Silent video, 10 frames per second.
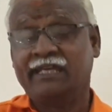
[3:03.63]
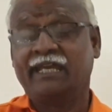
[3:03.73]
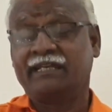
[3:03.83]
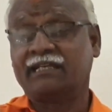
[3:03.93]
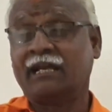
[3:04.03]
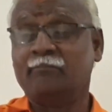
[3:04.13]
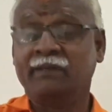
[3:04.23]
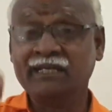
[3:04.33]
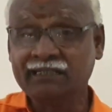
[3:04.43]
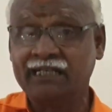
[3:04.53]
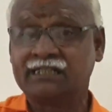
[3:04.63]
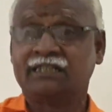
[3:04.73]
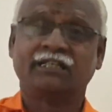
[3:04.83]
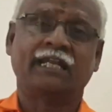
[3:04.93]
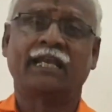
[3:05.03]
ஏனென்றால்
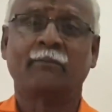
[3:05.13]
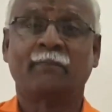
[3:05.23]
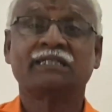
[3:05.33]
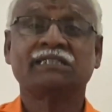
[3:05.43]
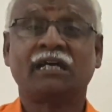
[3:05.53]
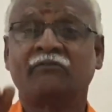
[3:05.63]
மீன்களுக்கு மச்ச